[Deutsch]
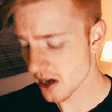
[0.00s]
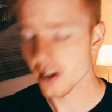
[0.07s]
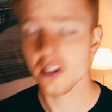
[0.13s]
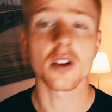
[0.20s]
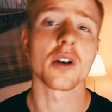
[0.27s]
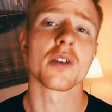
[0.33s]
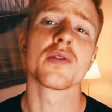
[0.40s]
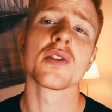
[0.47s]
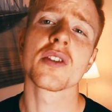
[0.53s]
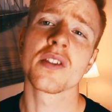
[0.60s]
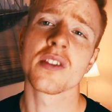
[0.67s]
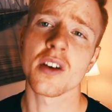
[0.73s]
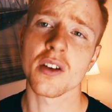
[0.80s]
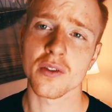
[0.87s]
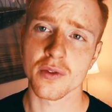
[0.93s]
sorry,
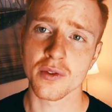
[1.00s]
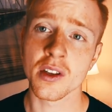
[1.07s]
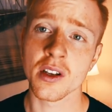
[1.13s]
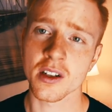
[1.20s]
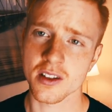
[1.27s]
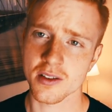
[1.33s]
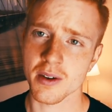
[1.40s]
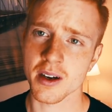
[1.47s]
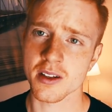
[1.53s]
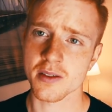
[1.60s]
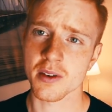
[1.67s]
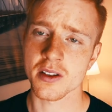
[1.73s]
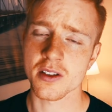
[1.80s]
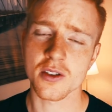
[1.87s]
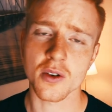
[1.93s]

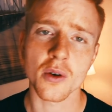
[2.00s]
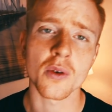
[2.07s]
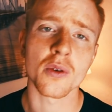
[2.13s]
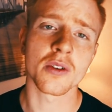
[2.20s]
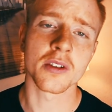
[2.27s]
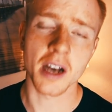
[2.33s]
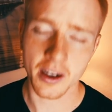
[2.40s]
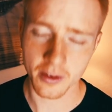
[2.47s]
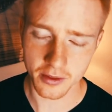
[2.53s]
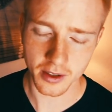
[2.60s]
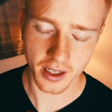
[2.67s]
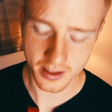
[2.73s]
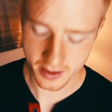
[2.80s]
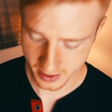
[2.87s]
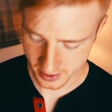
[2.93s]
14.422 Euro und
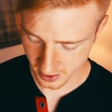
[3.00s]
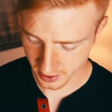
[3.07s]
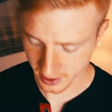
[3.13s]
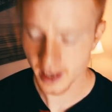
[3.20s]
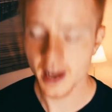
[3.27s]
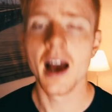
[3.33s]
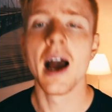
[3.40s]
31 Cent